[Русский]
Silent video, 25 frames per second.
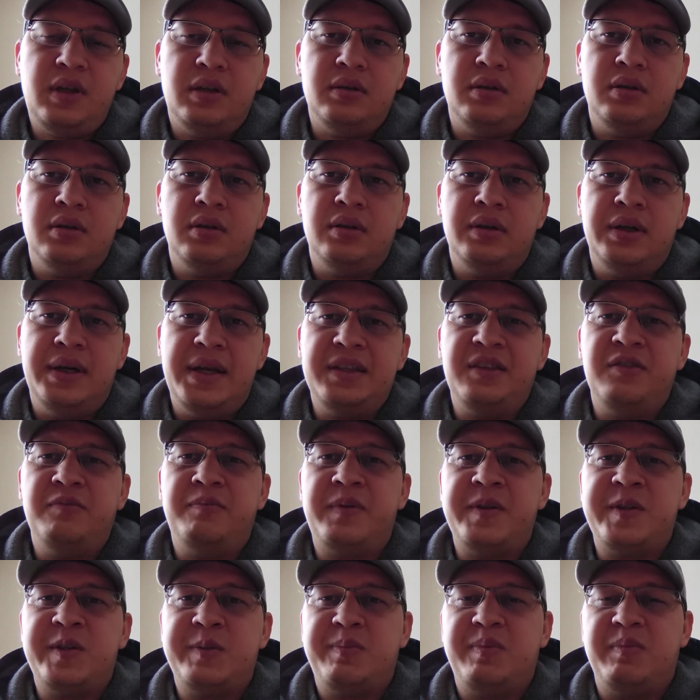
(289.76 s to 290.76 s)
Э, летом, в
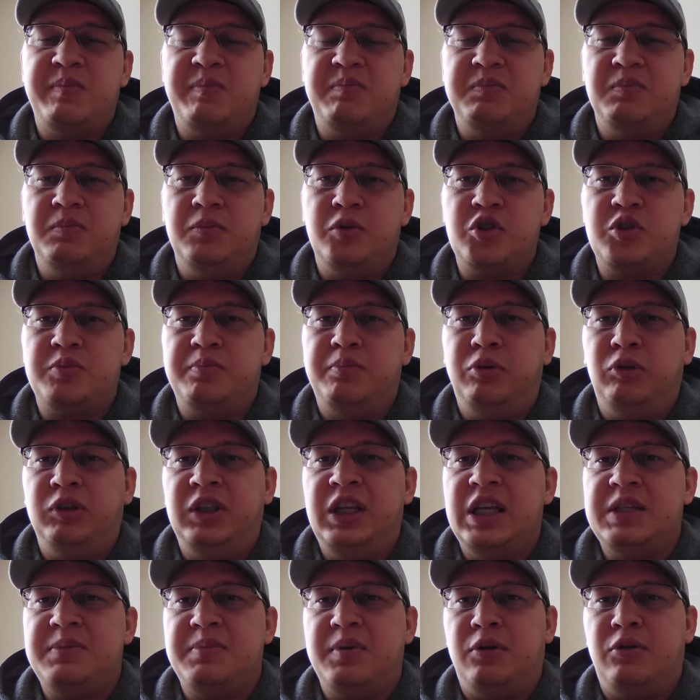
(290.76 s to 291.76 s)
принципе, может
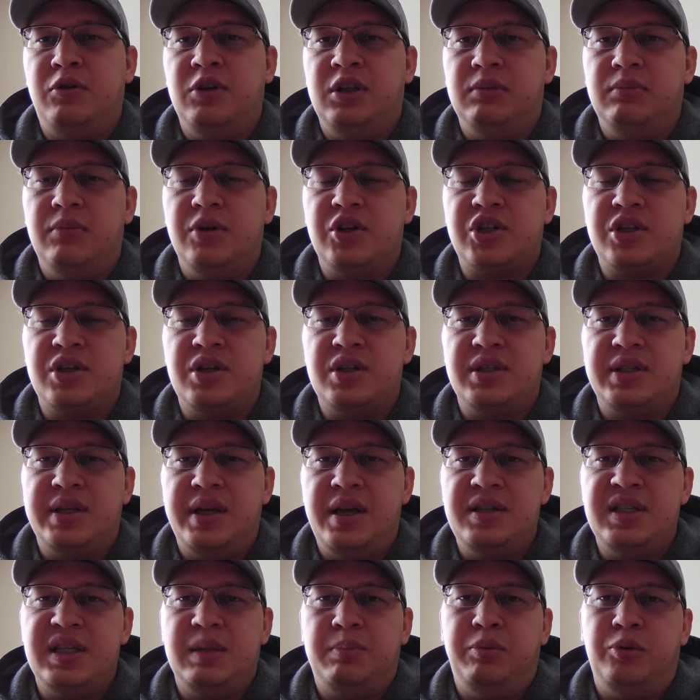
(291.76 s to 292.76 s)
полдня спокойно машина
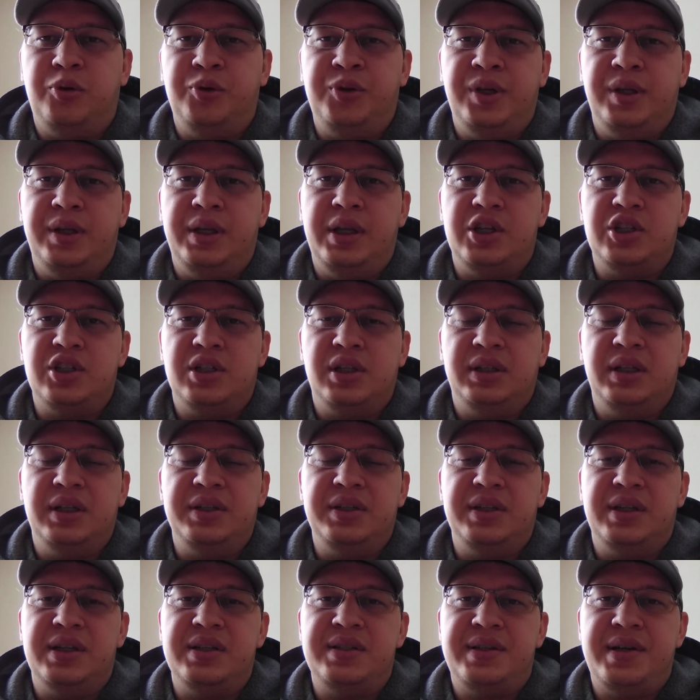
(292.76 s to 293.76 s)
стоять, за полдня даже она
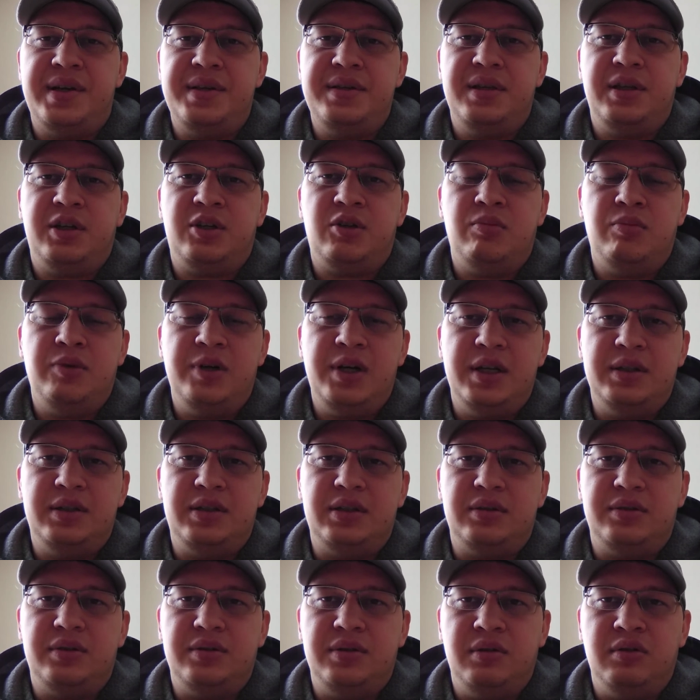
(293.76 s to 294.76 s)
не разрядит
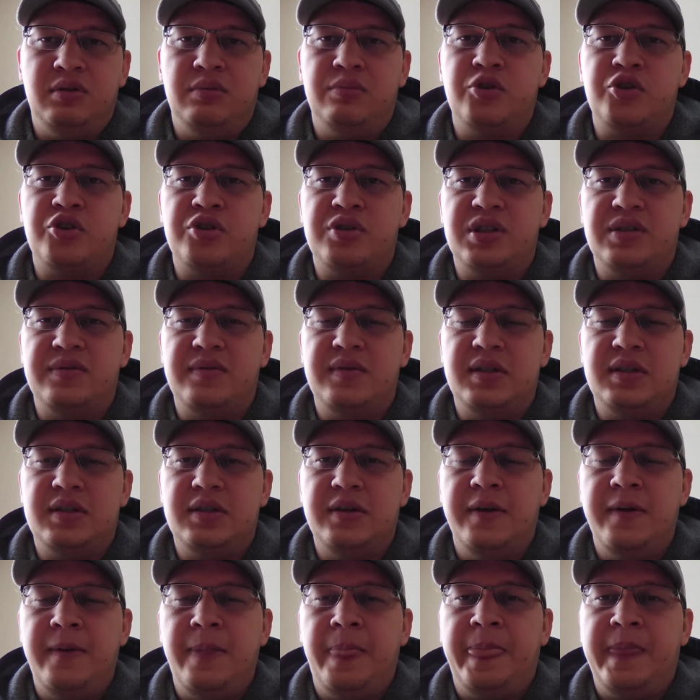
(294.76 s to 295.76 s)
аккумулятор, его можно
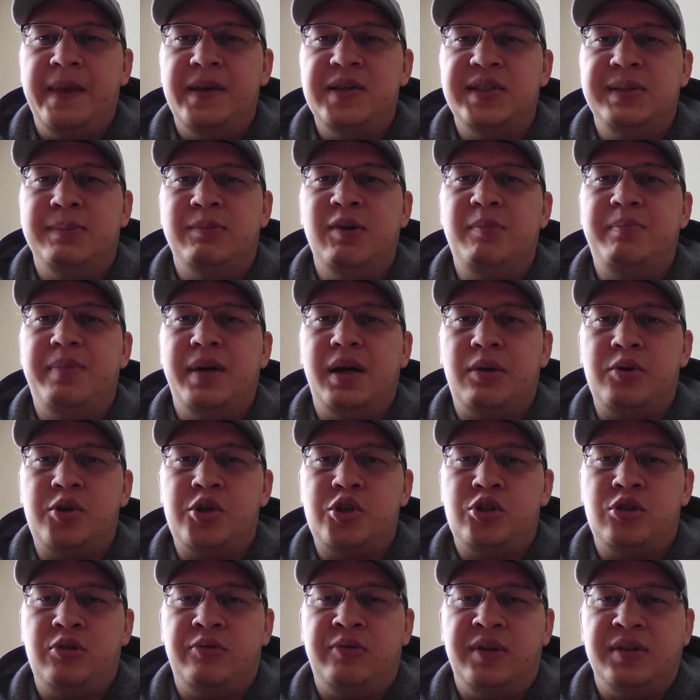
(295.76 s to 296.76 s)
завести. Зимой пару
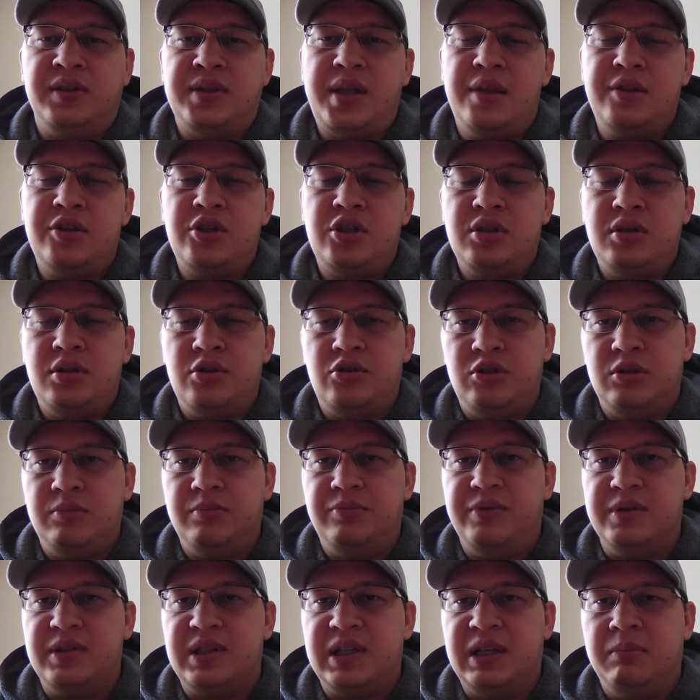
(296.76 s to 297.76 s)
часов достаточно, чтобы
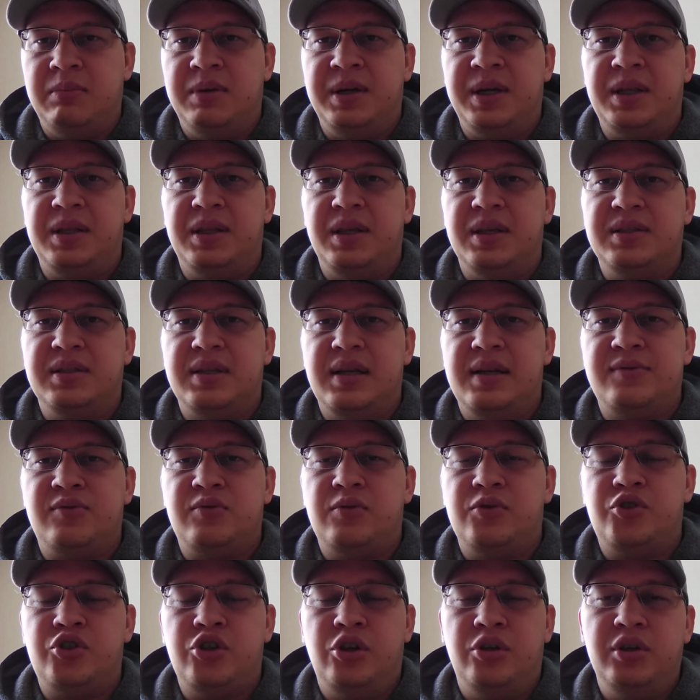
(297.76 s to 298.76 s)
у вас габариты остались
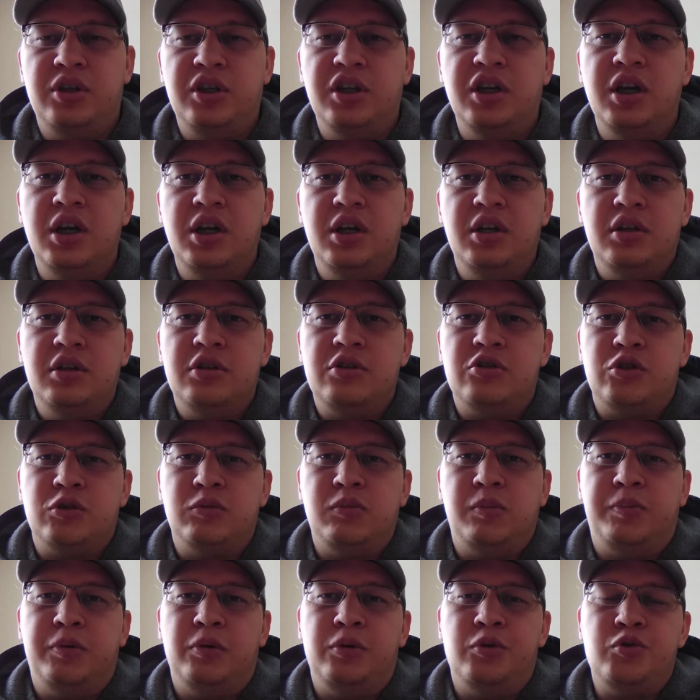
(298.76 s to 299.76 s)
включенные,
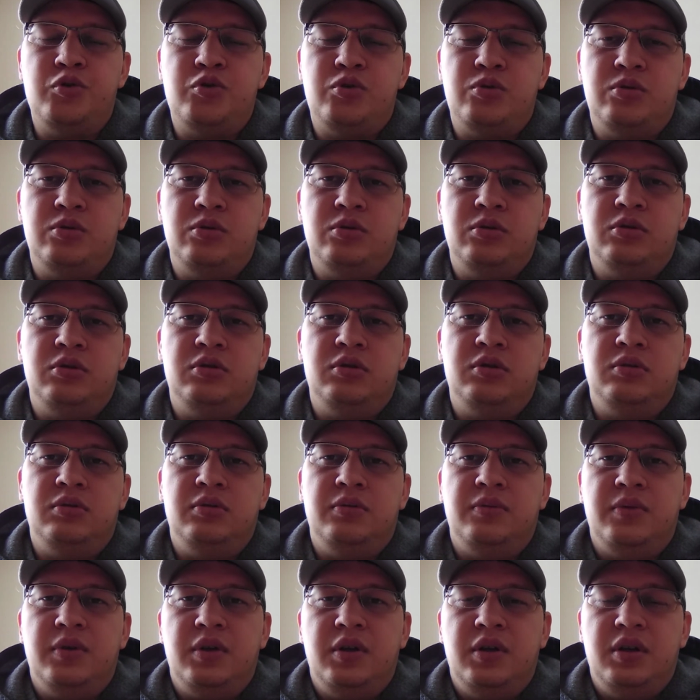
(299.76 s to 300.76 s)
чтобы
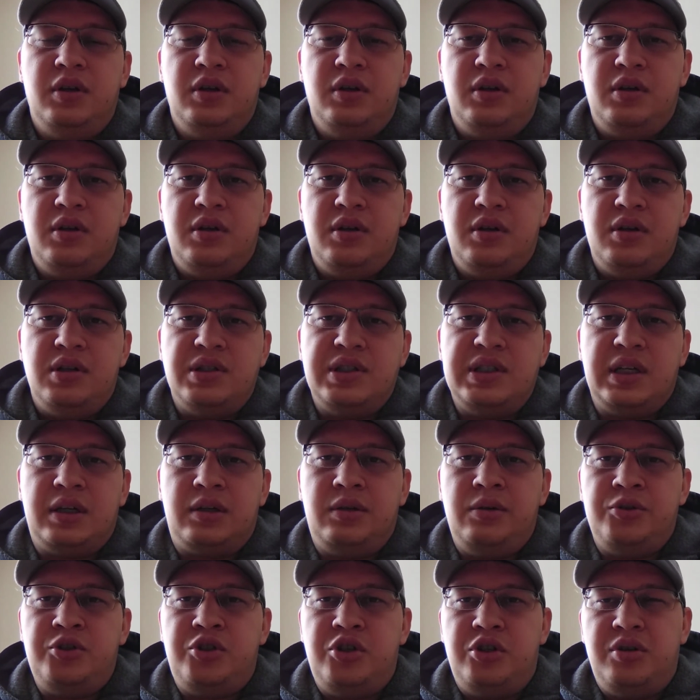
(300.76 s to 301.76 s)
полностью
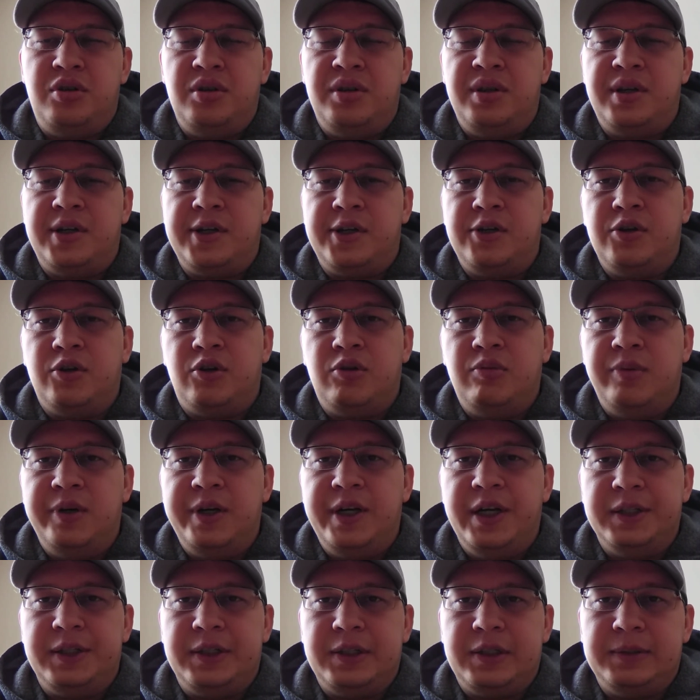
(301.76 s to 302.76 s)
закончить энергию
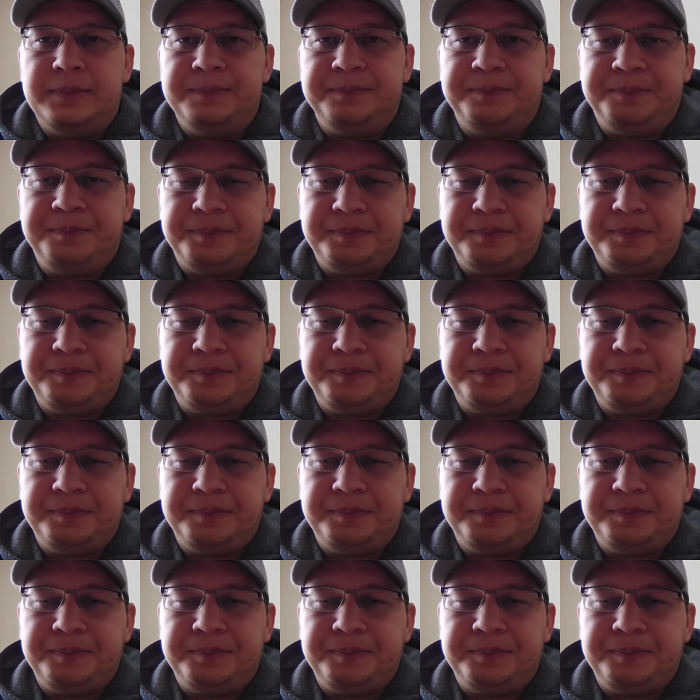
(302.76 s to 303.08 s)
аккумулятора.